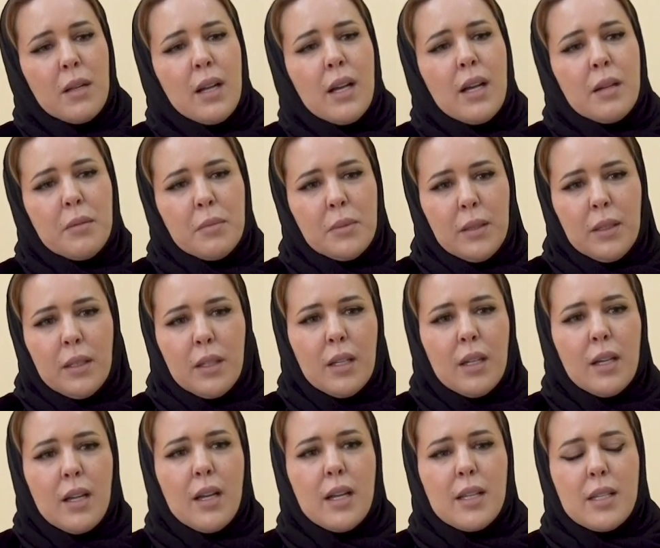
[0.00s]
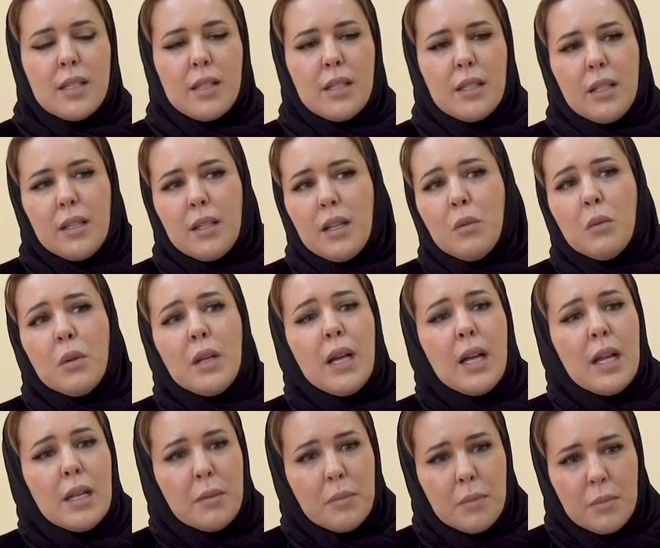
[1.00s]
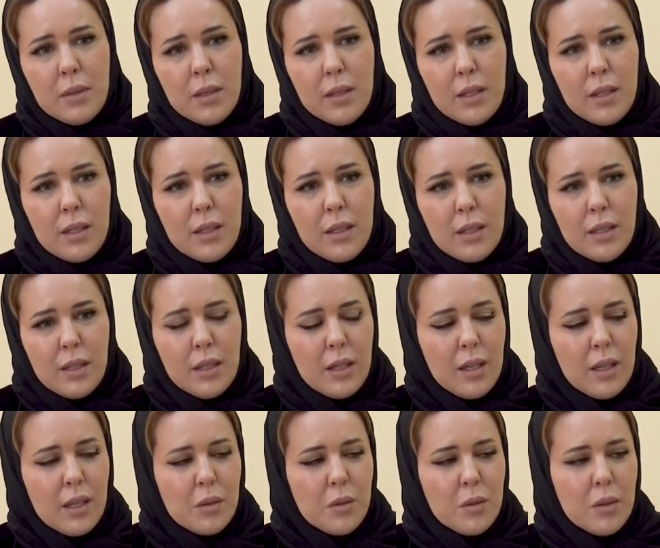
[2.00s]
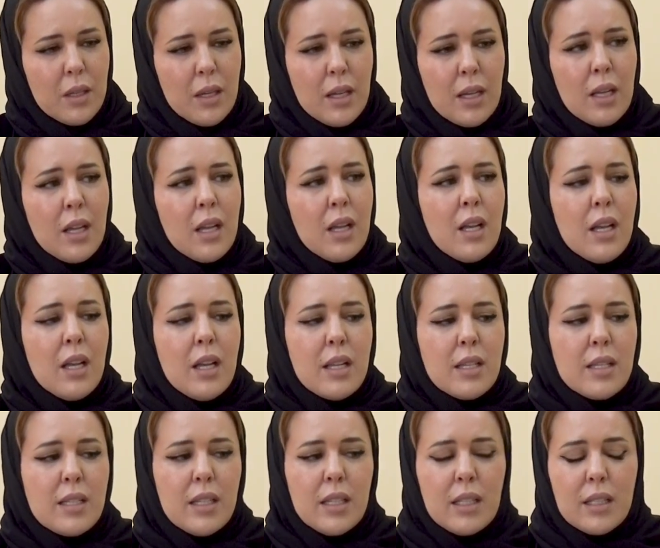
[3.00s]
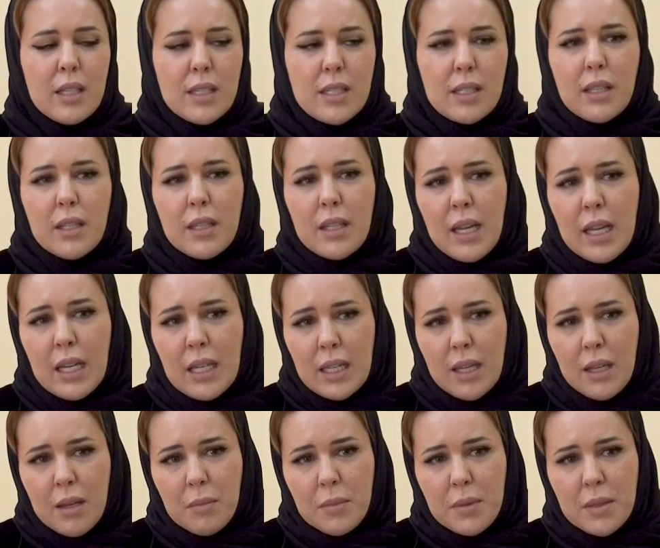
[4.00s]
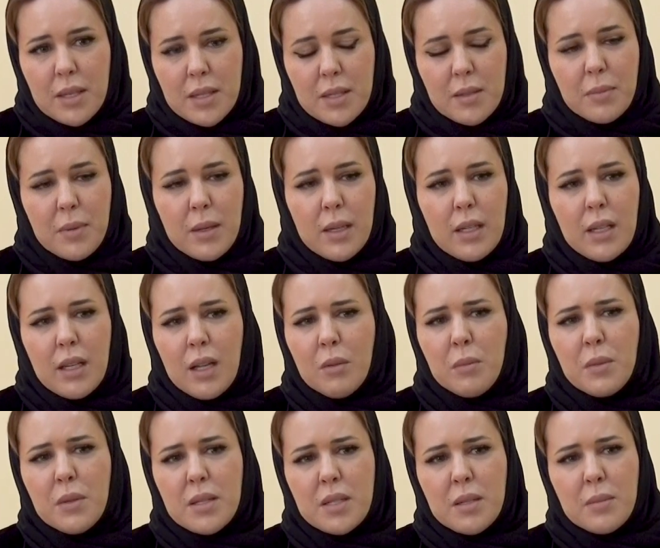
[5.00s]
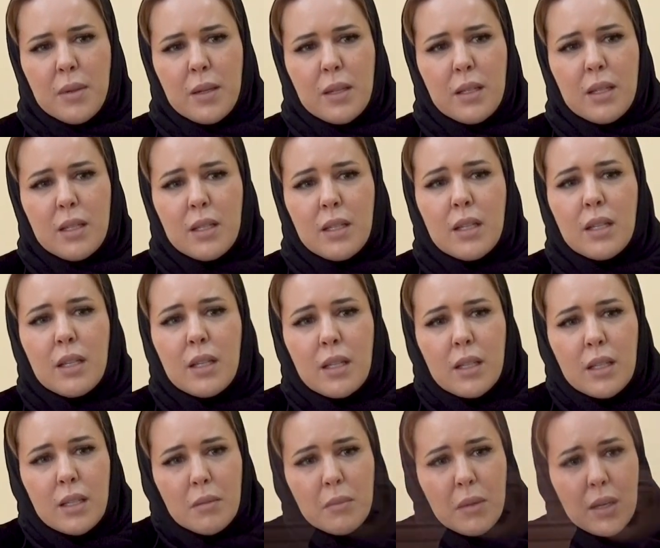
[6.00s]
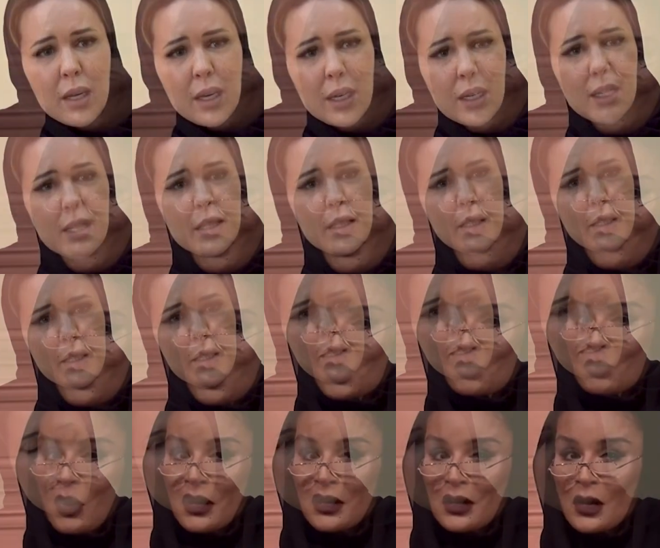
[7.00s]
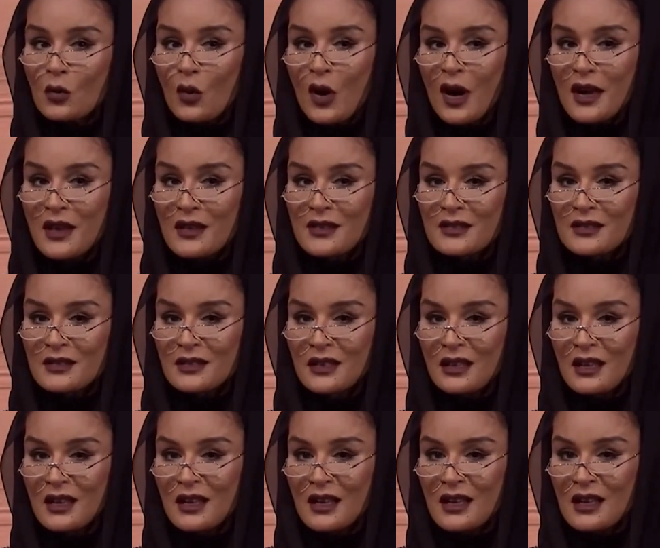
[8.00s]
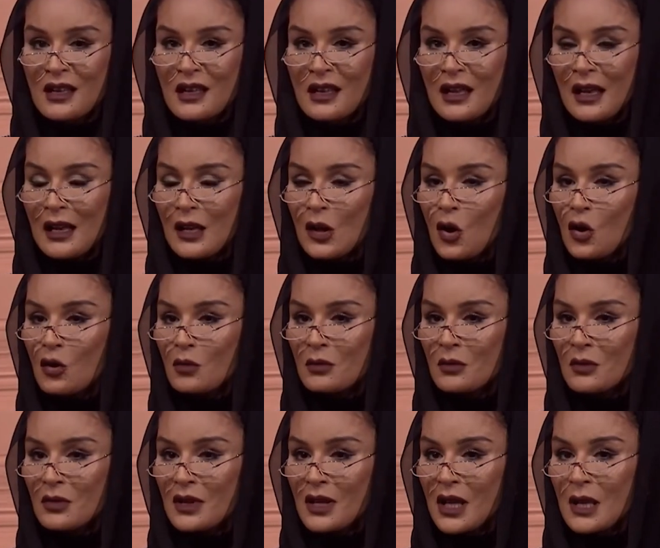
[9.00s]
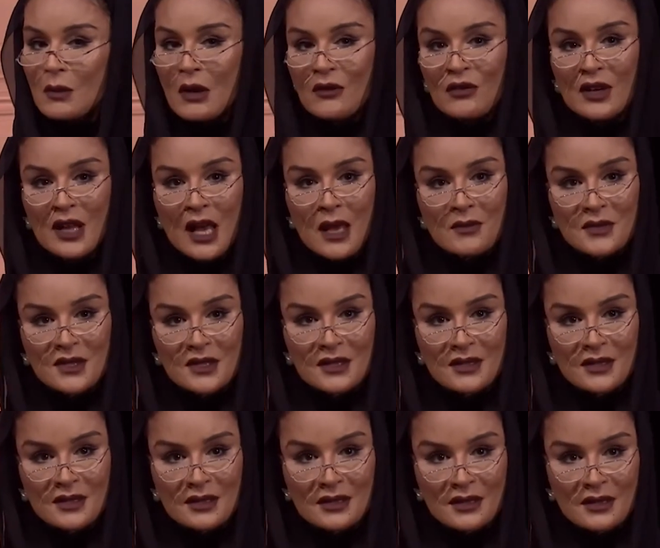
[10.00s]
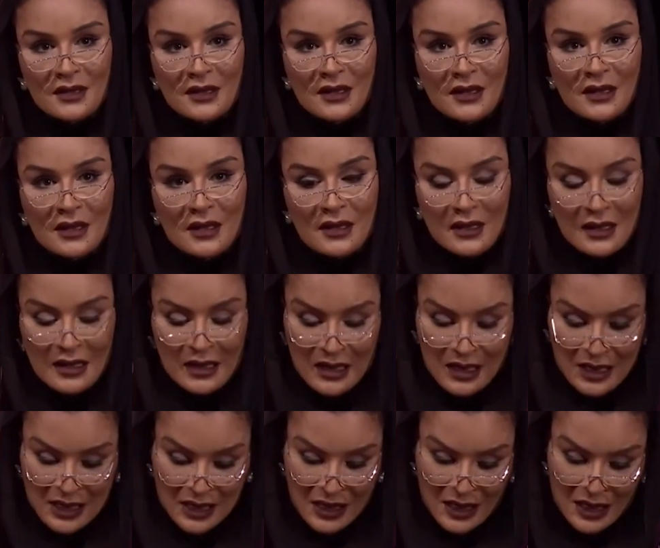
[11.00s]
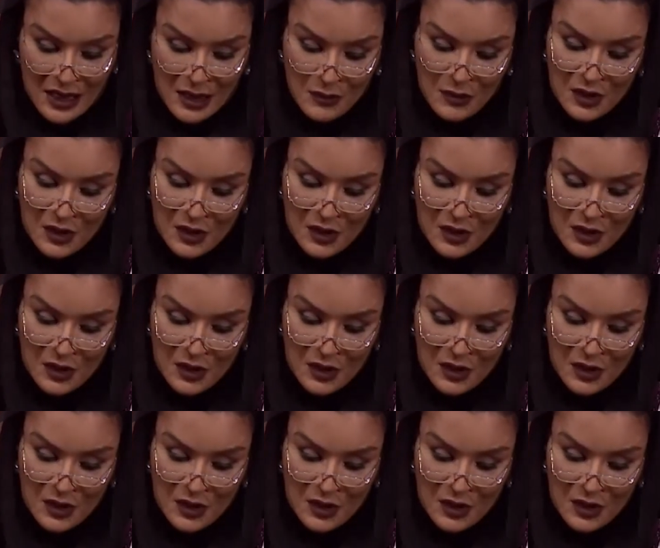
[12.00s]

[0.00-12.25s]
العربي خاصة أو العالم آه، ككل سيدة استثنائية بالنسبة لي أو بالنسبة للمرأة القطرية خاصة آه، سيدة تهتم آه، اهتمام